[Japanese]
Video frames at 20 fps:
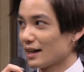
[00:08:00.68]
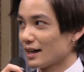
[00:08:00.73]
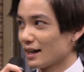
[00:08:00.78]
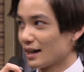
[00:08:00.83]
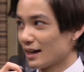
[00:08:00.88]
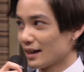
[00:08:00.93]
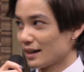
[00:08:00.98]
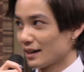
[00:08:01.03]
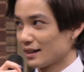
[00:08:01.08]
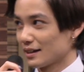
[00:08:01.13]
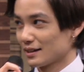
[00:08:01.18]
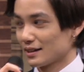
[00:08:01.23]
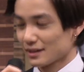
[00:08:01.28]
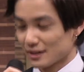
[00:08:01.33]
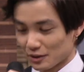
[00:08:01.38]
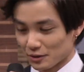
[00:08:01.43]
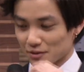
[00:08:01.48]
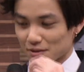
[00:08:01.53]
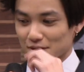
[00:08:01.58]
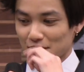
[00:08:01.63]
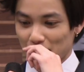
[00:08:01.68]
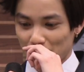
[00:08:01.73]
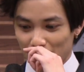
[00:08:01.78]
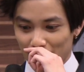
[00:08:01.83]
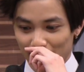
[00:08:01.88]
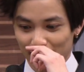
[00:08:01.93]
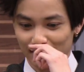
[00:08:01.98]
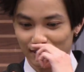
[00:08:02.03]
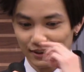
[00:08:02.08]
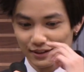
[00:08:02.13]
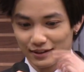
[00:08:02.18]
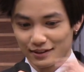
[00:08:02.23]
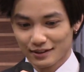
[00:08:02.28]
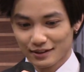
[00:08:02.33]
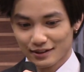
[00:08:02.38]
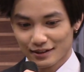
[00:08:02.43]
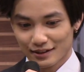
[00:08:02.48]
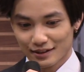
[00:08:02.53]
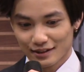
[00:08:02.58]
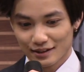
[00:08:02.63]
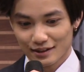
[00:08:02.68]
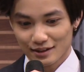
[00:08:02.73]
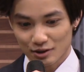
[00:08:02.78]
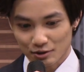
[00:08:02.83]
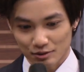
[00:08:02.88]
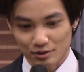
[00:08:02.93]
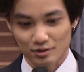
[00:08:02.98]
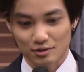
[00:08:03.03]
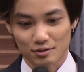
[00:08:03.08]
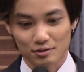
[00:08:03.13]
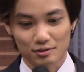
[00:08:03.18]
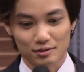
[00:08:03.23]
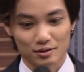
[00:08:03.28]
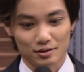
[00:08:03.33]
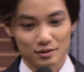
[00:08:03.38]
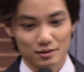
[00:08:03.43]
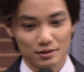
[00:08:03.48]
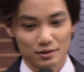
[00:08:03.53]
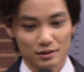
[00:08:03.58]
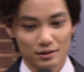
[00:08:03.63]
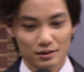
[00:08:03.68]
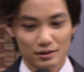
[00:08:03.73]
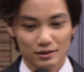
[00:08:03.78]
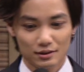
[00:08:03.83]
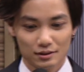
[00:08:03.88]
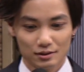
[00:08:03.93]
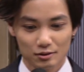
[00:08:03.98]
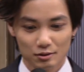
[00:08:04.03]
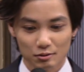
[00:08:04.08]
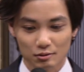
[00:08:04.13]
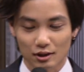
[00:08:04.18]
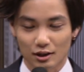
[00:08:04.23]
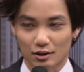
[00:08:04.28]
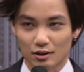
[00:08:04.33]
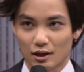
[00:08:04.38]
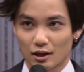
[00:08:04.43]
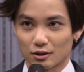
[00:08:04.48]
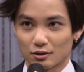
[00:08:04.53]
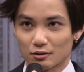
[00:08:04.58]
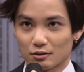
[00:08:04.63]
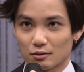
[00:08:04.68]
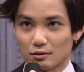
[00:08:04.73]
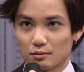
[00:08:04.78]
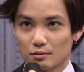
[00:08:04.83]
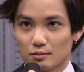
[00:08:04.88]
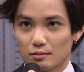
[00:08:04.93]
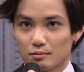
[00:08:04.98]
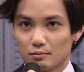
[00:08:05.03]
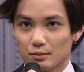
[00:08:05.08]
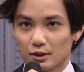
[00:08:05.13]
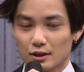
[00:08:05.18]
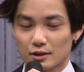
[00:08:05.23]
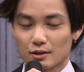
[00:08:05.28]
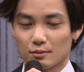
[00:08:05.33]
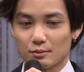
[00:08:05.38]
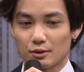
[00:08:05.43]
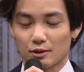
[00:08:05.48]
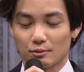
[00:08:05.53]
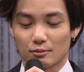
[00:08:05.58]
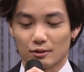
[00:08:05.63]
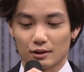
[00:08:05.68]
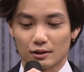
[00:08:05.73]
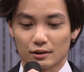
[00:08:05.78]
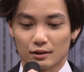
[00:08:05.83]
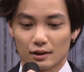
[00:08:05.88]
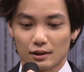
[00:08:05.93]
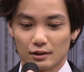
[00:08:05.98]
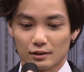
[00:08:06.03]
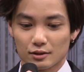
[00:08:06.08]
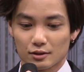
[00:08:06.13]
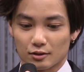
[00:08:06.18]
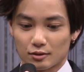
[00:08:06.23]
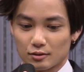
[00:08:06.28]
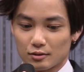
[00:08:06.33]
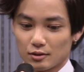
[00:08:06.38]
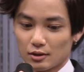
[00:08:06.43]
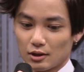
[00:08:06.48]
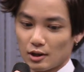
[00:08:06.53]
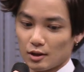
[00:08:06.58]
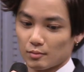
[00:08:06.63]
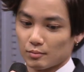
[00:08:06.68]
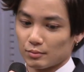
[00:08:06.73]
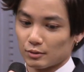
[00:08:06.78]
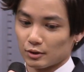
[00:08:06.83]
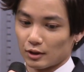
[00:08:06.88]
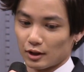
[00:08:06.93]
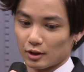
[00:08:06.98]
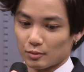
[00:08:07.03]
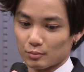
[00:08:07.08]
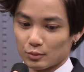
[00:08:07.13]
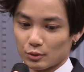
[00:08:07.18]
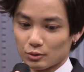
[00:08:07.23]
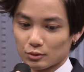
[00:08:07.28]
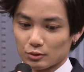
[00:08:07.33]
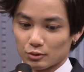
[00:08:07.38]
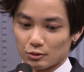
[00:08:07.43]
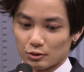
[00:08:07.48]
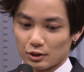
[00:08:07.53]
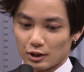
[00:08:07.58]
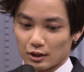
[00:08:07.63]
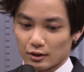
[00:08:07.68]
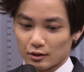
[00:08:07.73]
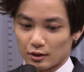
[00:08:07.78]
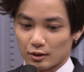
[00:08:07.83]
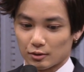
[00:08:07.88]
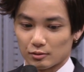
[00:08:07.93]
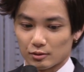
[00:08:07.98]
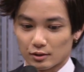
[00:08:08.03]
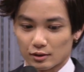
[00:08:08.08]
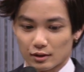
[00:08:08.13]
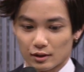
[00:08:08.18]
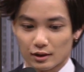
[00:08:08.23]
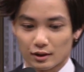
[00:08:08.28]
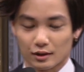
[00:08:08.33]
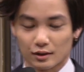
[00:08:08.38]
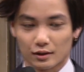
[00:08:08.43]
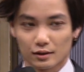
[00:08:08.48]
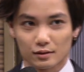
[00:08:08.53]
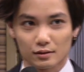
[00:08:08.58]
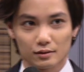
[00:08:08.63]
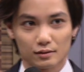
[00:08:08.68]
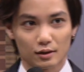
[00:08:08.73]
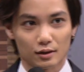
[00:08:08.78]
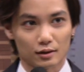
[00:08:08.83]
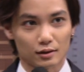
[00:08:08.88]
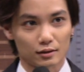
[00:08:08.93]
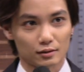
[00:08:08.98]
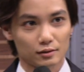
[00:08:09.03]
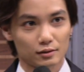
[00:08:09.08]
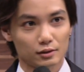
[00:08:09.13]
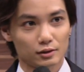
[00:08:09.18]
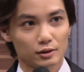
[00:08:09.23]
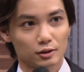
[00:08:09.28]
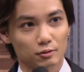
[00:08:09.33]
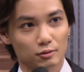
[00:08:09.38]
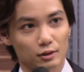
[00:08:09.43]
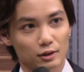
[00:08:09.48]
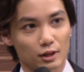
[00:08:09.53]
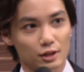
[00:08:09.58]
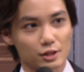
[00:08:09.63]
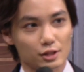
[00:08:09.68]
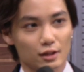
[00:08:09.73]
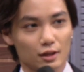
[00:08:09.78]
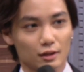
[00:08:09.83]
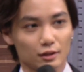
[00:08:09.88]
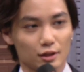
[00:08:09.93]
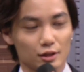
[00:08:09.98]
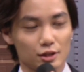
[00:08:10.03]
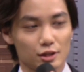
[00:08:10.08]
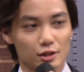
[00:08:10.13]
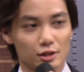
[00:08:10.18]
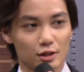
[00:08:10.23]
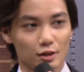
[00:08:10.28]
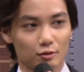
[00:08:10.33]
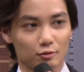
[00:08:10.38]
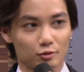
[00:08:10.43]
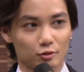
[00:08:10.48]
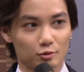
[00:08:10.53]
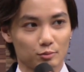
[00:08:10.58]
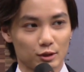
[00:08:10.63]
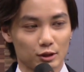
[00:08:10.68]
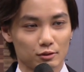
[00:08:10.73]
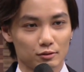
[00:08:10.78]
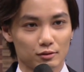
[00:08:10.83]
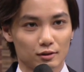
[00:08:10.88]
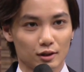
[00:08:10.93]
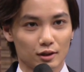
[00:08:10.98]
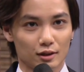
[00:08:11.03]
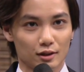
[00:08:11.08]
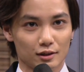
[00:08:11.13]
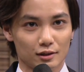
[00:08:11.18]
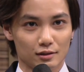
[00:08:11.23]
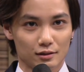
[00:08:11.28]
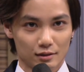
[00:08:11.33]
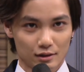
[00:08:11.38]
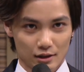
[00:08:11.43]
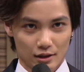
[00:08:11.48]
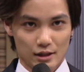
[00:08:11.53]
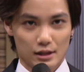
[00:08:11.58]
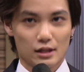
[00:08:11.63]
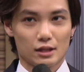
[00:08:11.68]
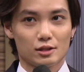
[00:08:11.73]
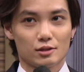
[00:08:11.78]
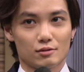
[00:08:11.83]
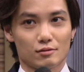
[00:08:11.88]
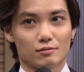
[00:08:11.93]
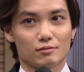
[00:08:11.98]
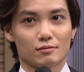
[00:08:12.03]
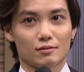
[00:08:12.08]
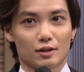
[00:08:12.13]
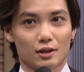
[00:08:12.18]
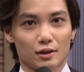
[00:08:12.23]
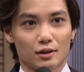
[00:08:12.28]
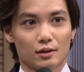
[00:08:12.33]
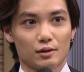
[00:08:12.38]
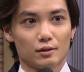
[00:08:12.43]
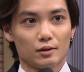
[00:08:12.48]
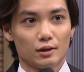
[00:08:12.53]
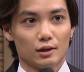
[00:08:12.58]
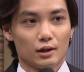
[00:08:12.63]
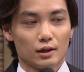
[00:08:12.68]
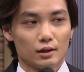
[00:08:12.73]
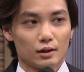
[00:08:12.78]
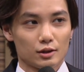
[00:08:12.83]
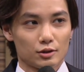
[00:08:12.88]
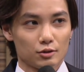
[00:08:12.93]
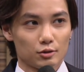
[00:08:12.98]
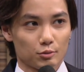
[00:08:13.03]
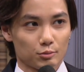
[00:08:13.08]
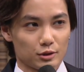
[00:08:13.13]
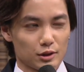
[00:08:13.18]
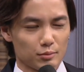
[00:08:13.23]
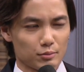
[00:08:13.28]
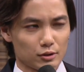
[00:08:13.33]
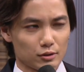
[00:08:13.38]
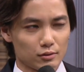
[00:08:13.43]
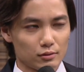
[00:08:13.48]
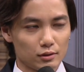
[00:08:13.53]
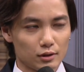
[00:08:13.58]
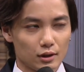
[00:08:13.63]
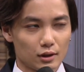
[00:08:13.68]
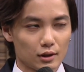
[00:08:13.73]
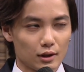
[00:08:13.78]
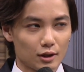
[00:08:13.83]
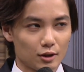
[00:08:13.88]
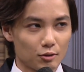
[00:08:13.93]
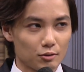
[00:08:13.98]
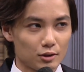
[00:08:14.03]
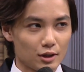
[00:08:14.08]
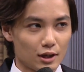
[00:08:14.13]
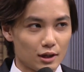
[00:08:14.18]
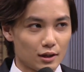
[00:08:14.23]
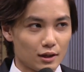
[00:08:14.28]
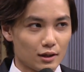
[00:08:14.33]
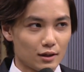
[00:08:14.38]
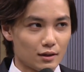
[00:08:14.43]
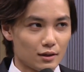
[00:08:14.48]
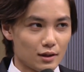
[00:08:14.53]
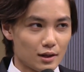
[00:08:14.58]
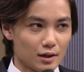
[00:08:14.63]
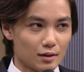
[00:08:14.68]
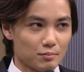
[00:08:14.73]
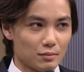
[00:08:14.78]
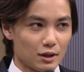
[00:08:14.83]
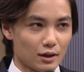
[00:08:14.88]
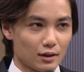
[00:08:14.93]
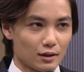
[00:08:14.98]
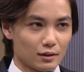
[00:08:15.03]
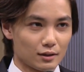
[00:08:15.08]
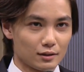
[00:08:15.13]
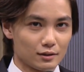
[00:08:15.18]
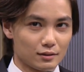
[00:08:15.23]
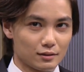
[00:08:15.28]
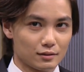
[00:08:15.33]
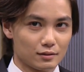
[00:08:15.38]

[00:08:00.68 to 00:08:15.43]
あの鶴田渡さんが人の話を聞かないそうです、はい、今回あの皆さん見てもらったその舞台の冒頭にあったようにああやってなんか人が大事な話してぬくみ食ってたりするんでそういうのも全部一回取り上げてま